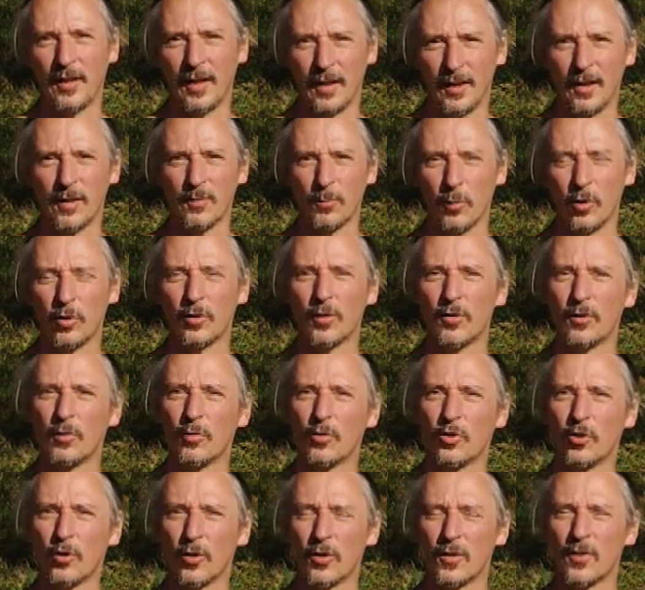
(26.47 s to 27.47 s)
ja, das
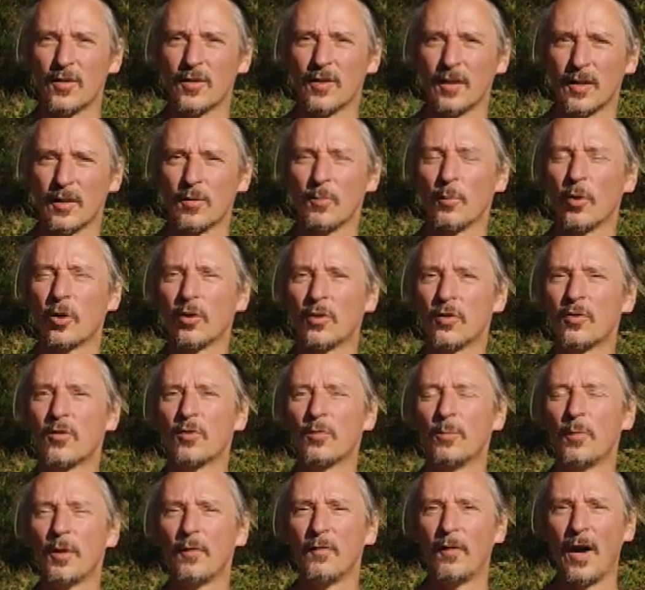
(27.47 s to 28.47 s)
möchtest du schützen, das
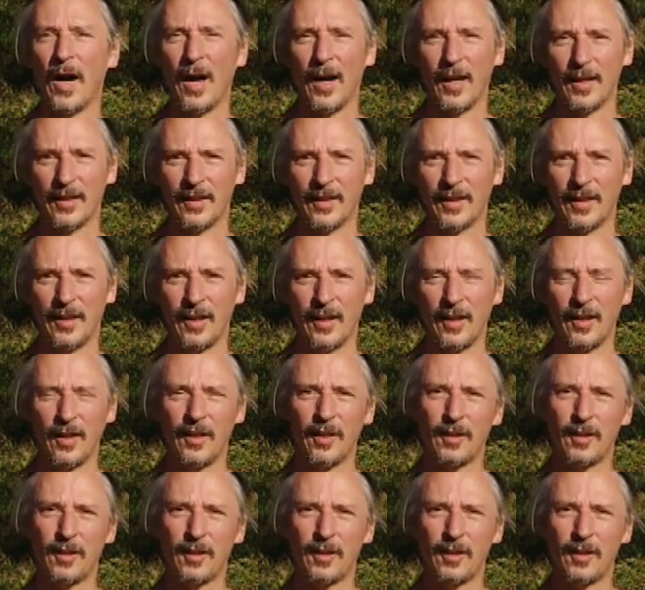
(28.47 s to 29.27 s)
möchtest du bewahren.